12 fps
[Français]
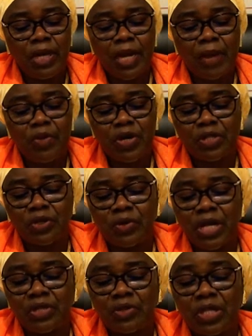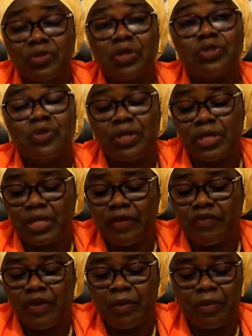l'amélioration de la situation juridique
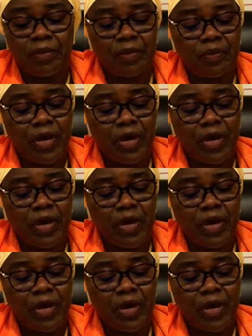des femmes